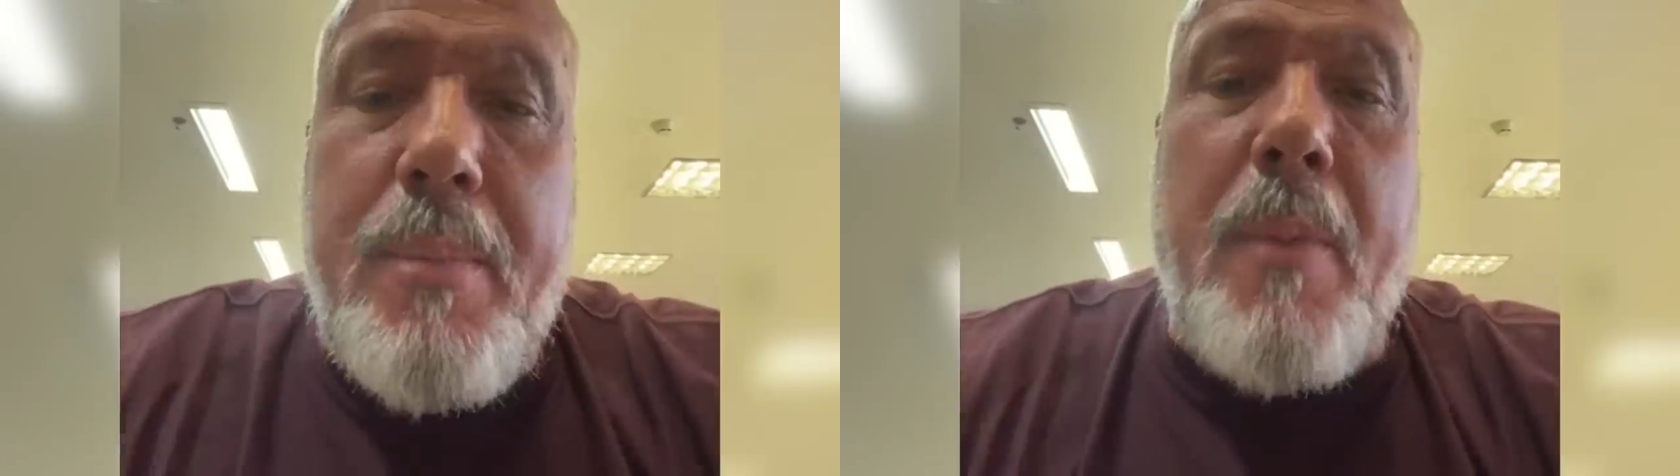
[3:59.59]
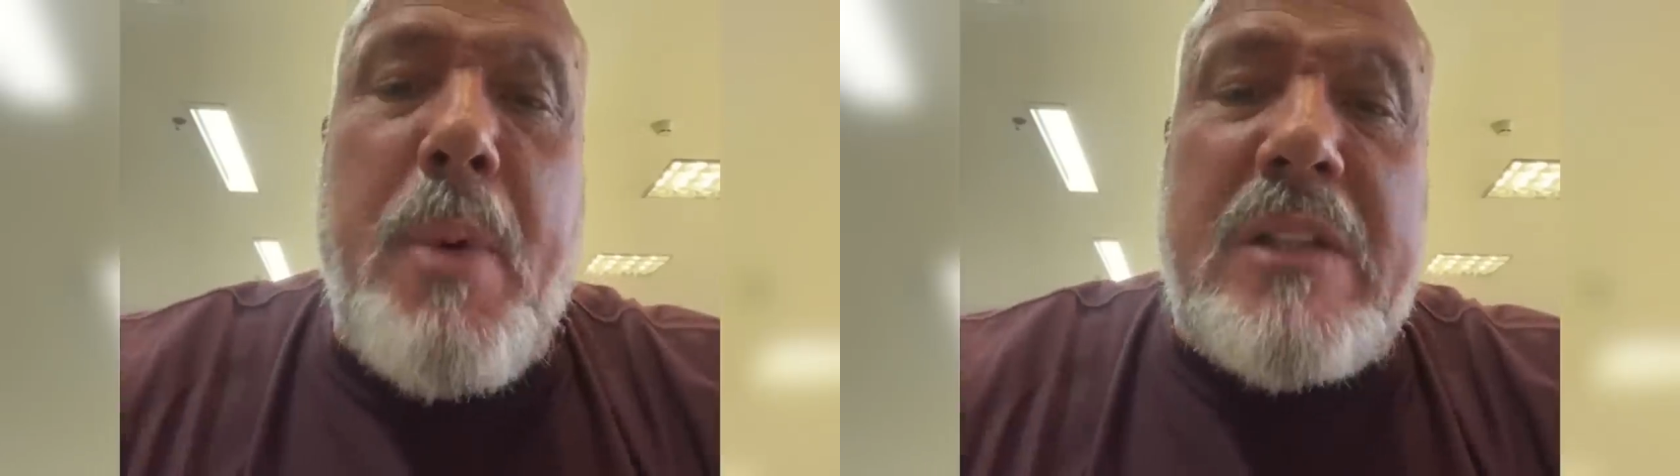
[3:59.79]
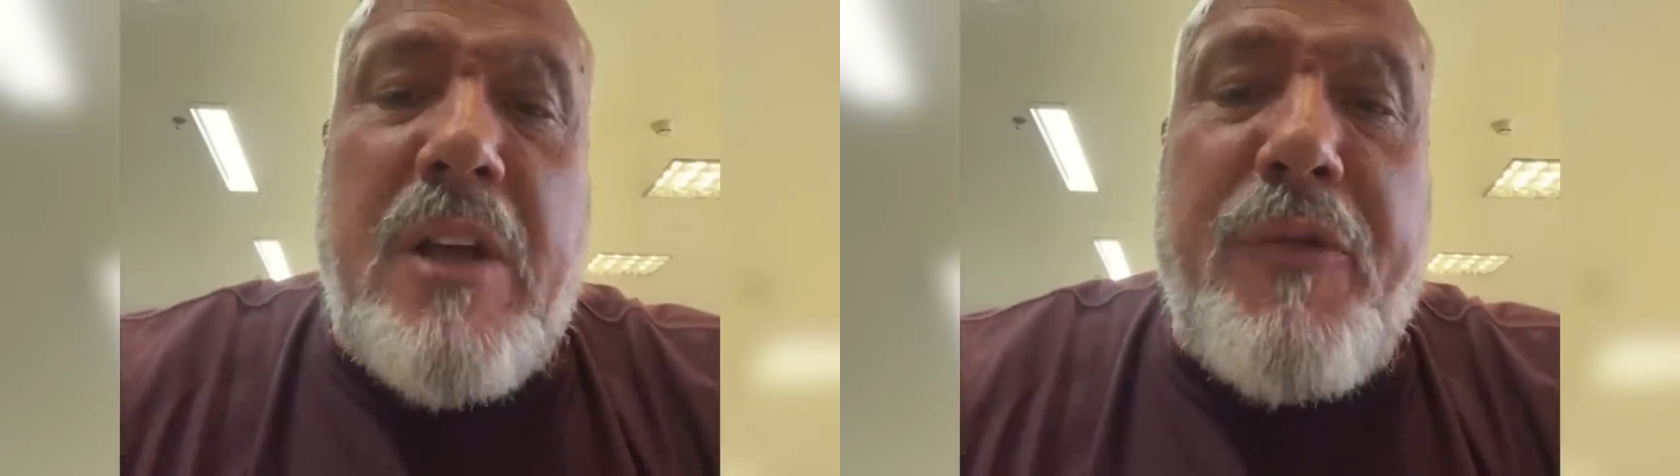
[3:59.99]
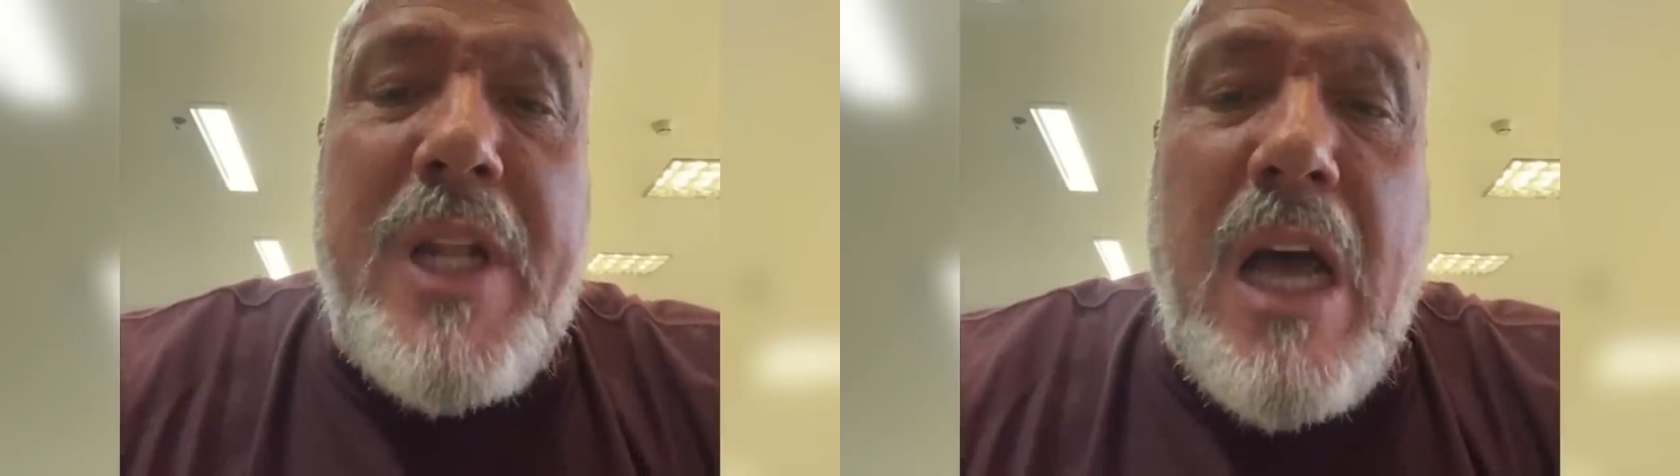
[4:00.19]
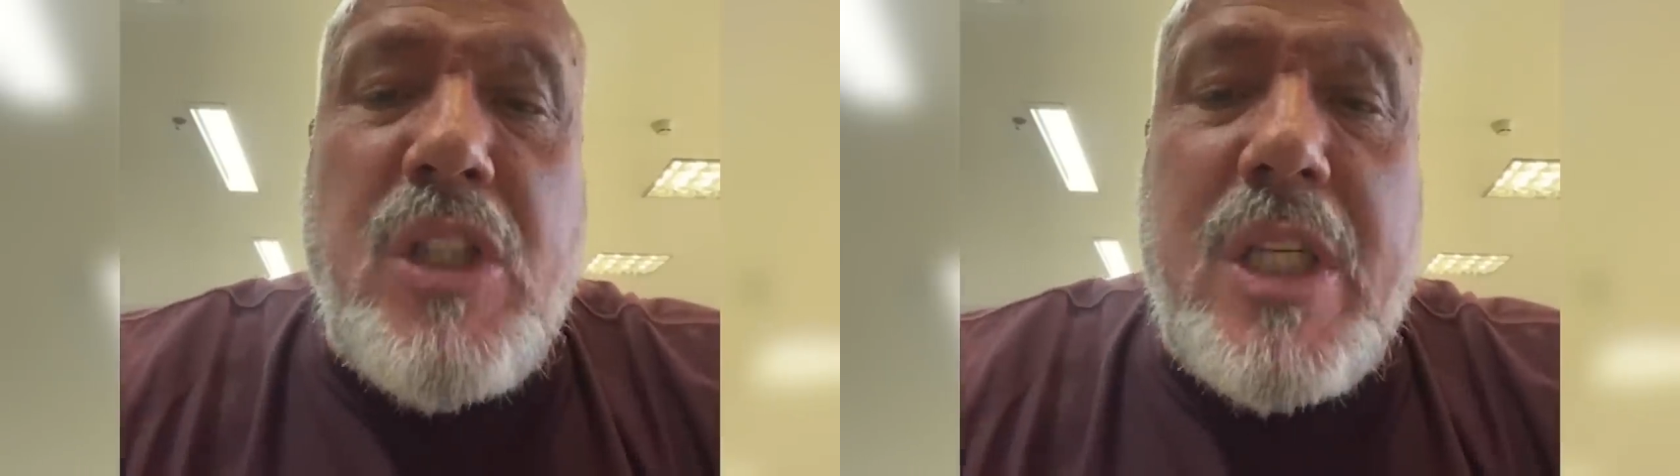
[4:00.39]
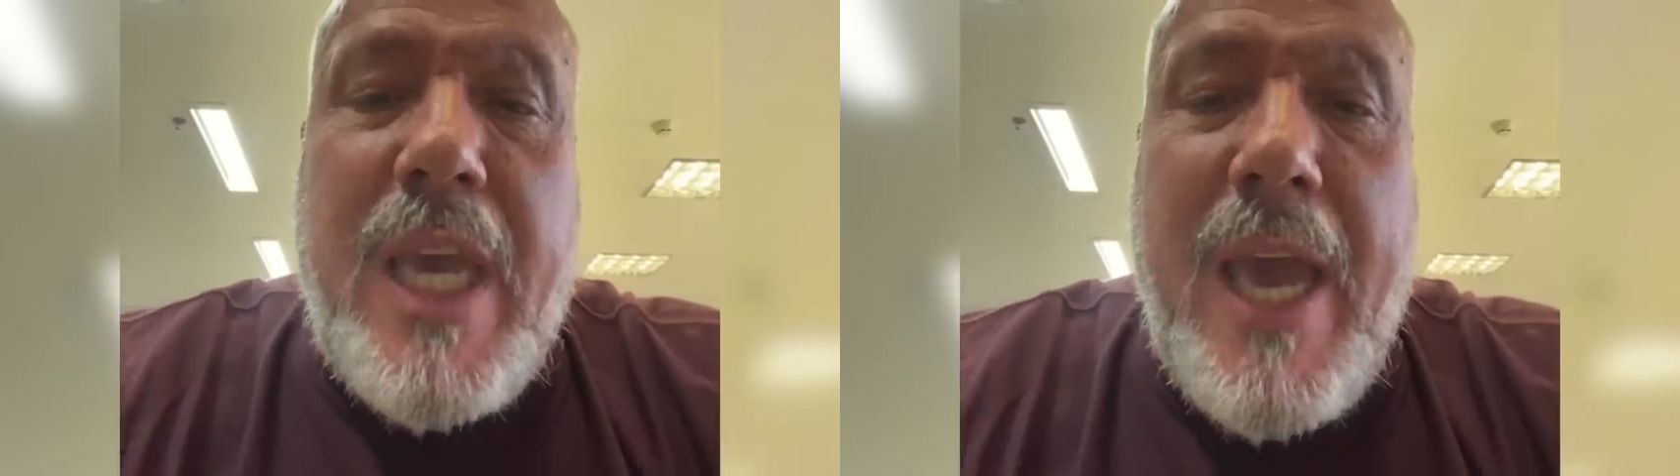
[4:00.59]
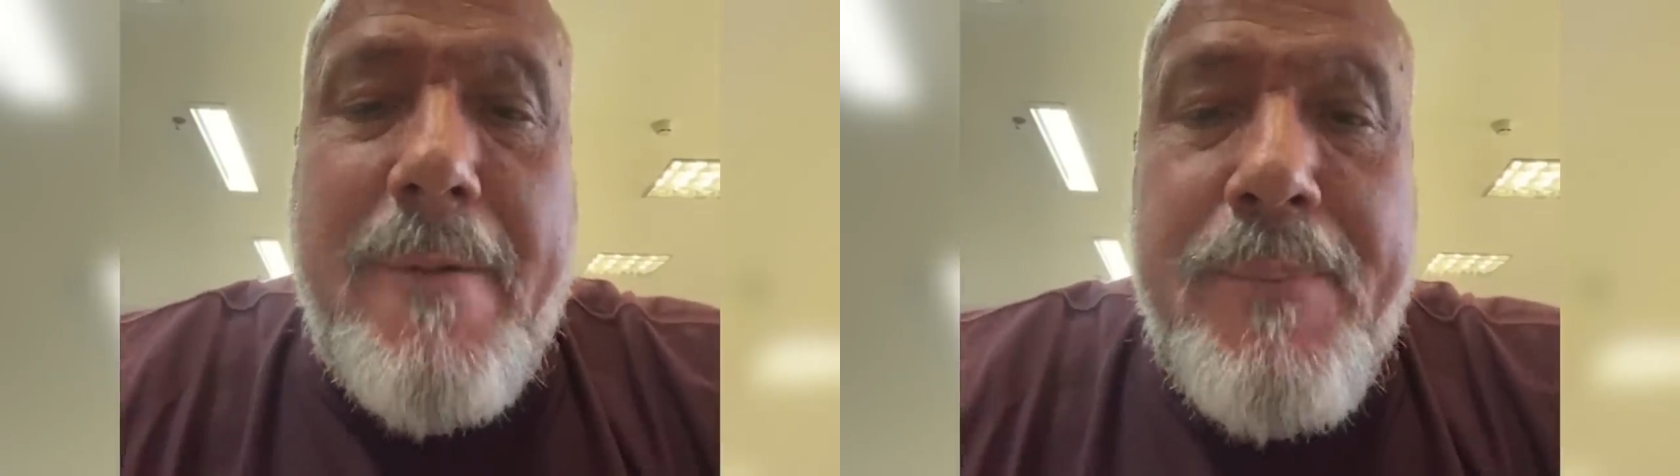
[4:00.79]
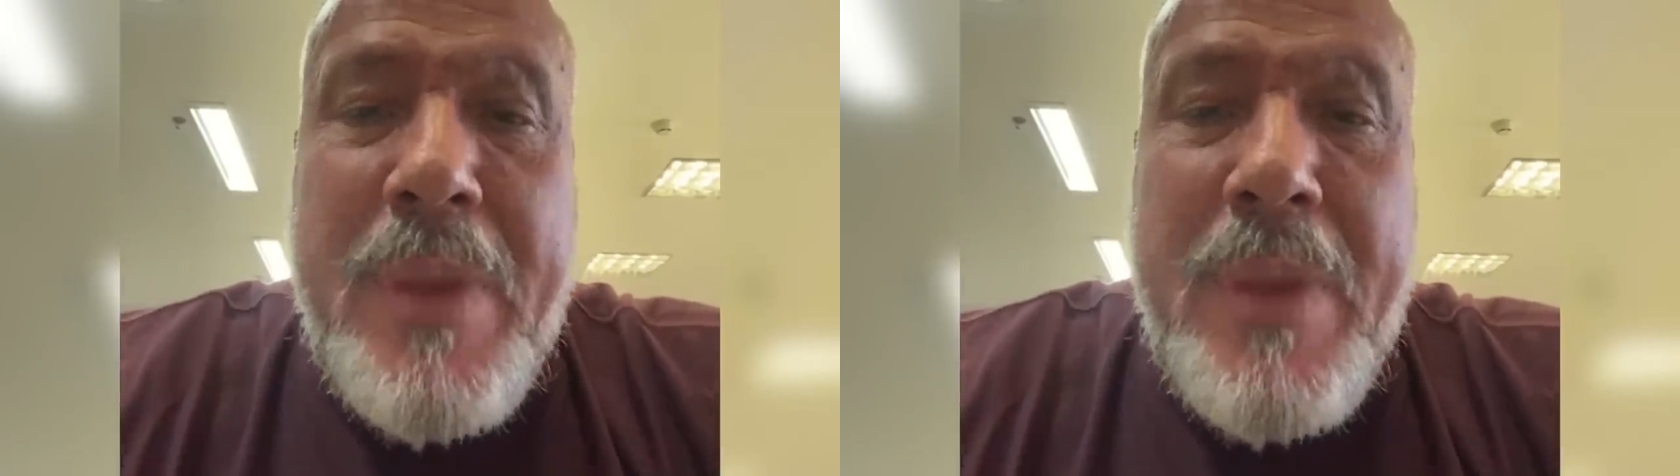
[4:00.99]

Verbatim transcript: Proposta final de quê?